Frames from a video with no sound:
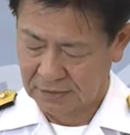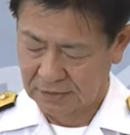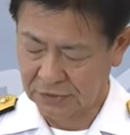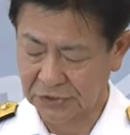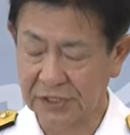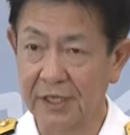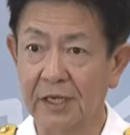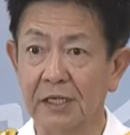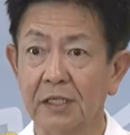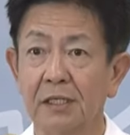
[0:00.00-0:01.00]
そし
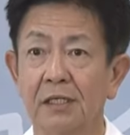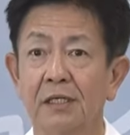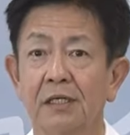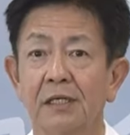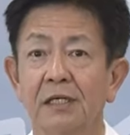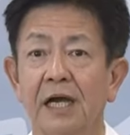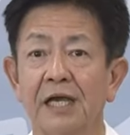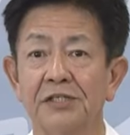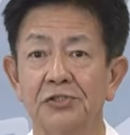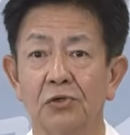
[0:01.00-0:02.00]
て
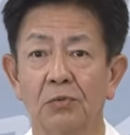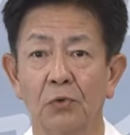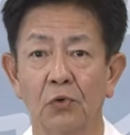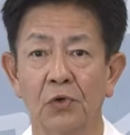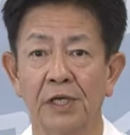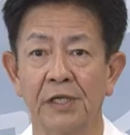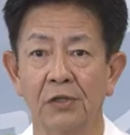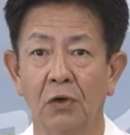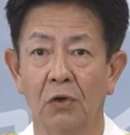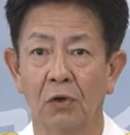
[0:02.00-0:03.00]
海上防衛
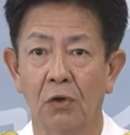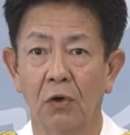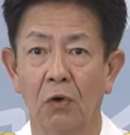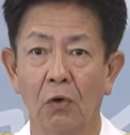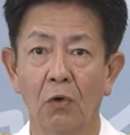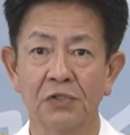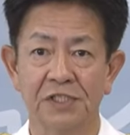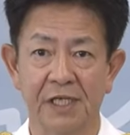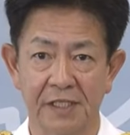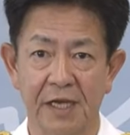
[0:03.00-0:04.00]
の奉
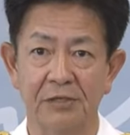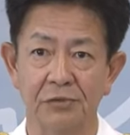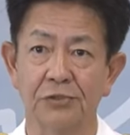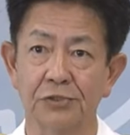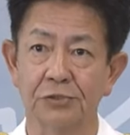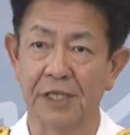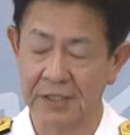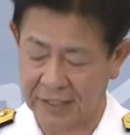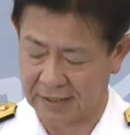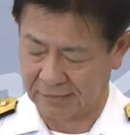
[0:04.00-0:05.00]
仕者であるという
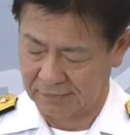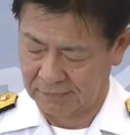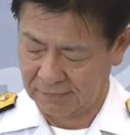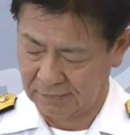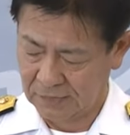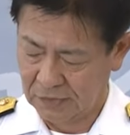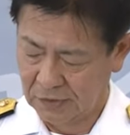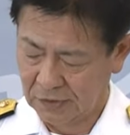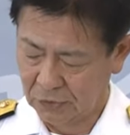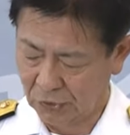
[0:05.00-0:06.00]
原点、
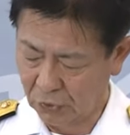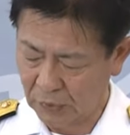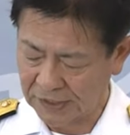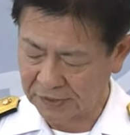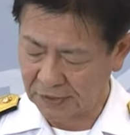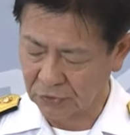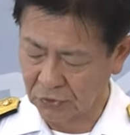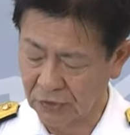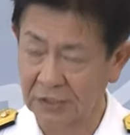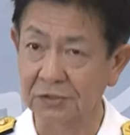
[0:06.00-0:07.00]
これを忘れるこ
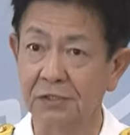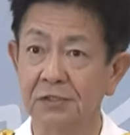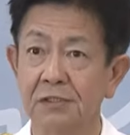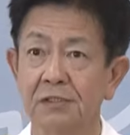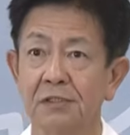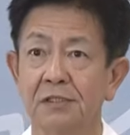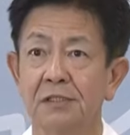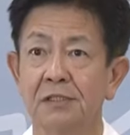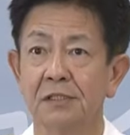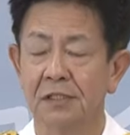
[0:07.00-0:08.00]
となく、
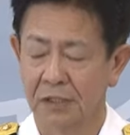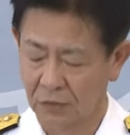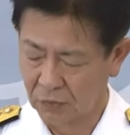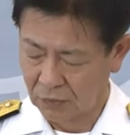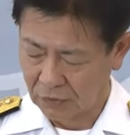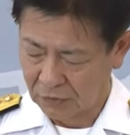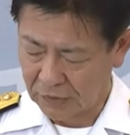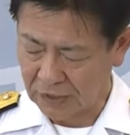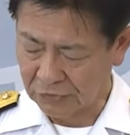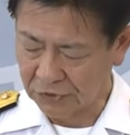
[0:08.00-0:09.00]

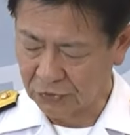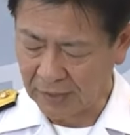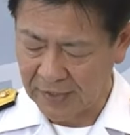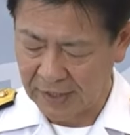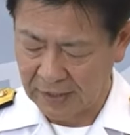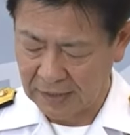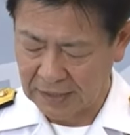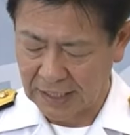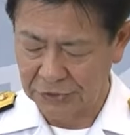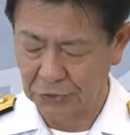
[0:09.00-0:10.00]
我が国のため、
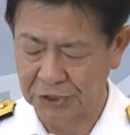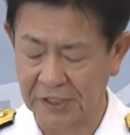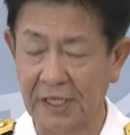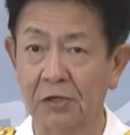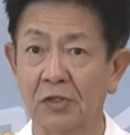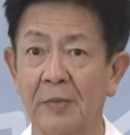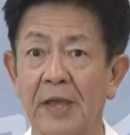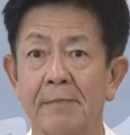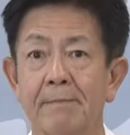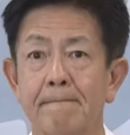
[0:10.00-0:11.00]
海上自衛隊のため、